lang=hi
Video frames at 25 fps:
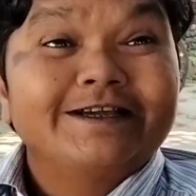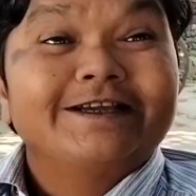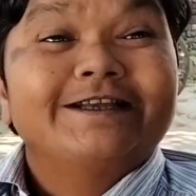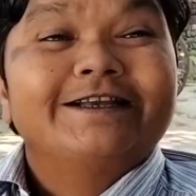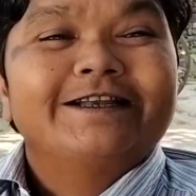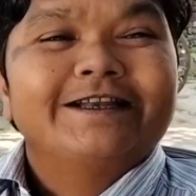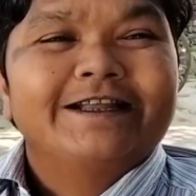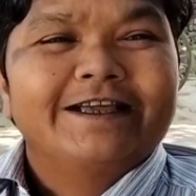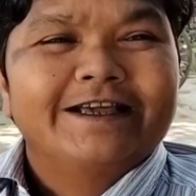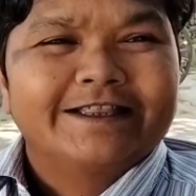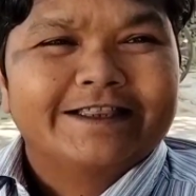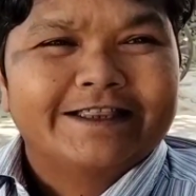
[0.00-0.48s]
इन
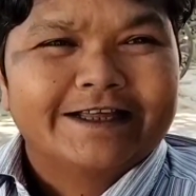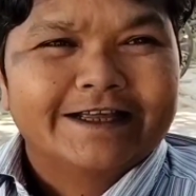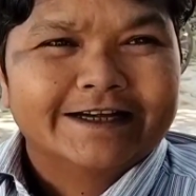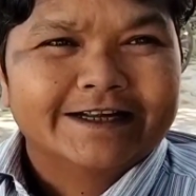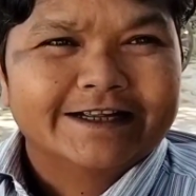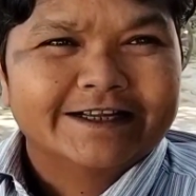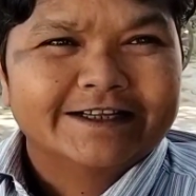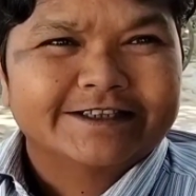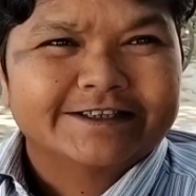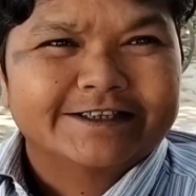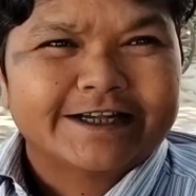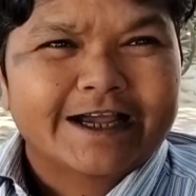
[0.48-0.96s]
नेतन
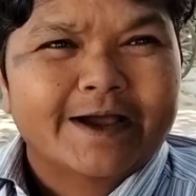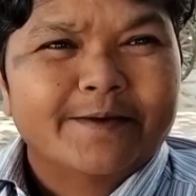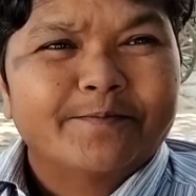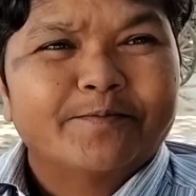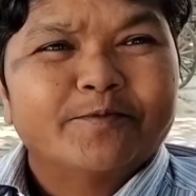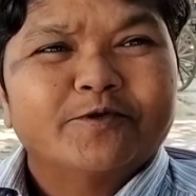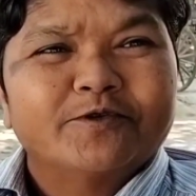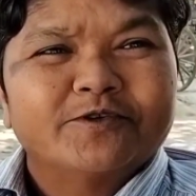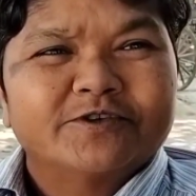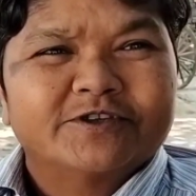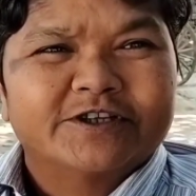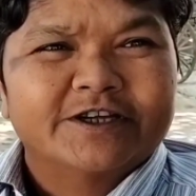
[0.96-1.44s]
के
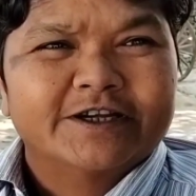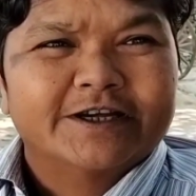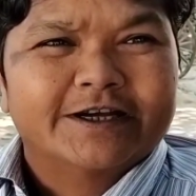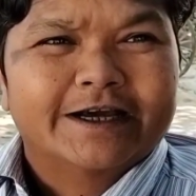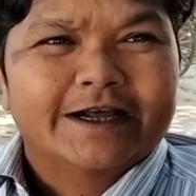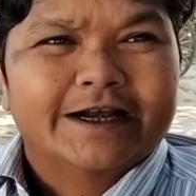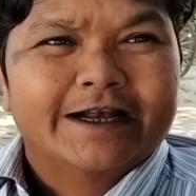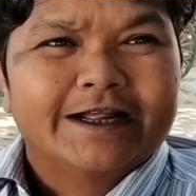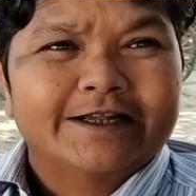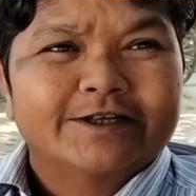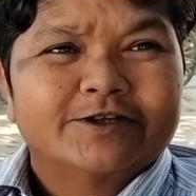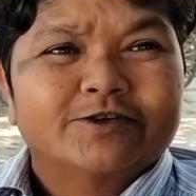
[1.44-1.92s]
चापलूसी
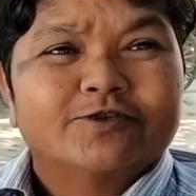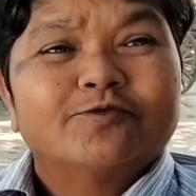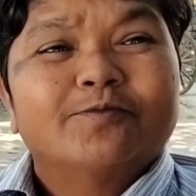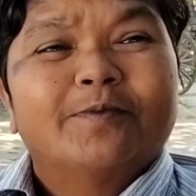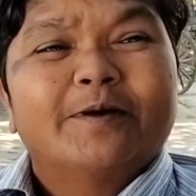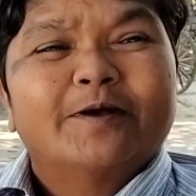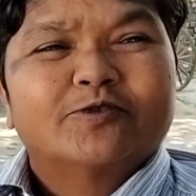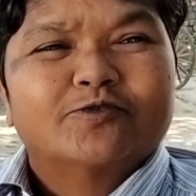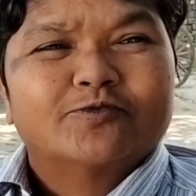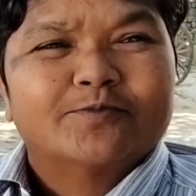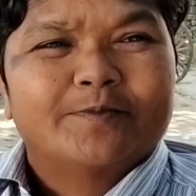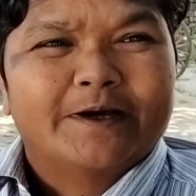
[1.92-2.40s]
करे
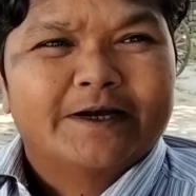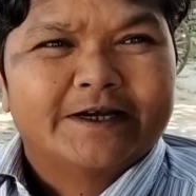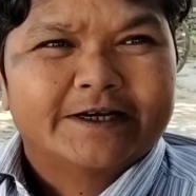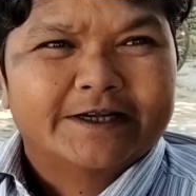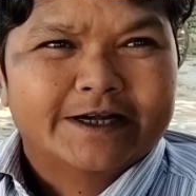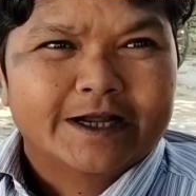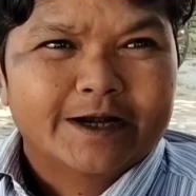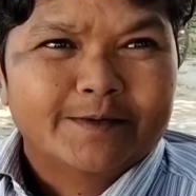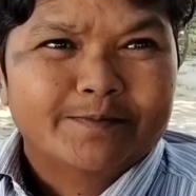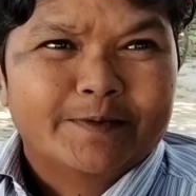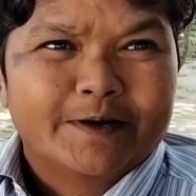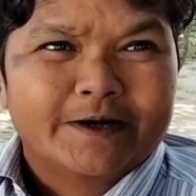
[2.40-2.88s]
सुबह सुबह
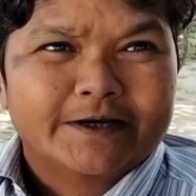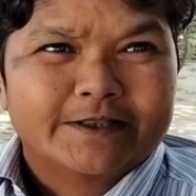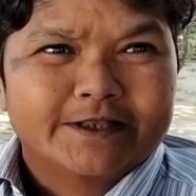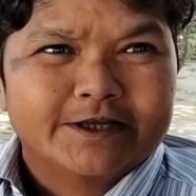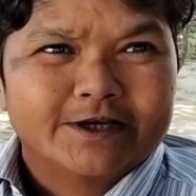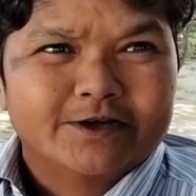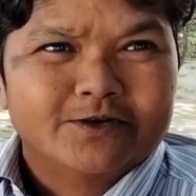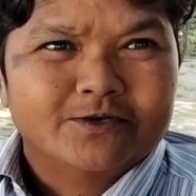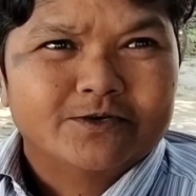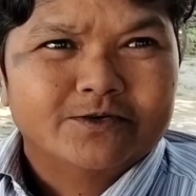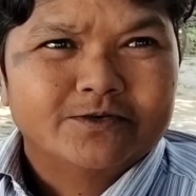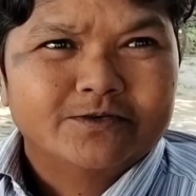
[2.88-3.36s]
निकल पड़ते
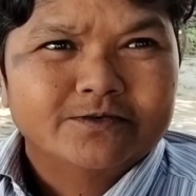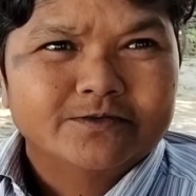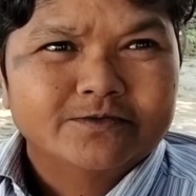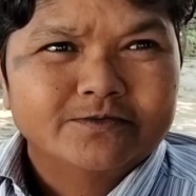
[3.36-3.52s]
हो